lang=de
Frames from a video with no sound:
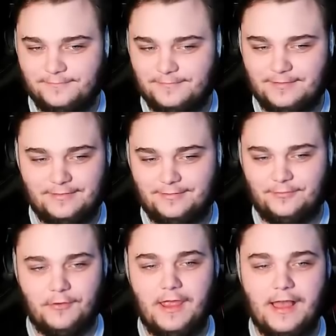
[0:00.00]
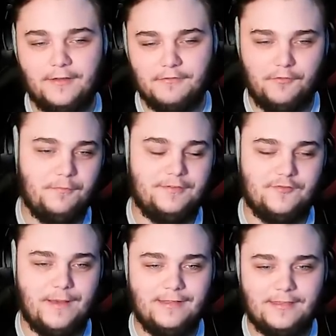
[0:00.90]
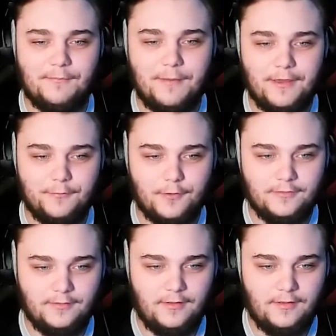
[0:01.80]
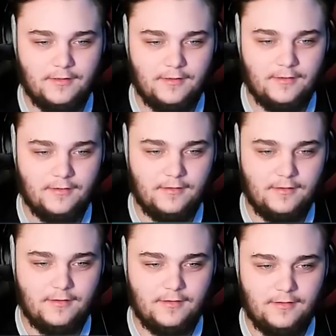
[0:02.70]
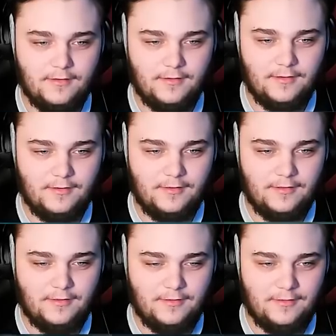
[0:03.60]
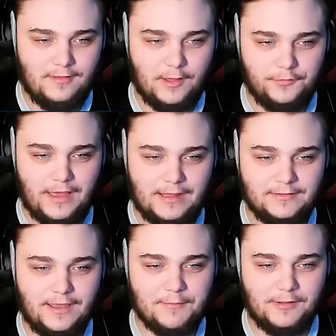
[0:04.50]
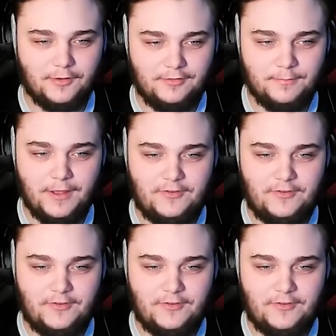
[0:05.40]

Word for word: das ist Tryhard. Wir wollen ein bisschen Spaß haben bei Bad Wars. Ist so. Außer André, er macht trotzdem Bad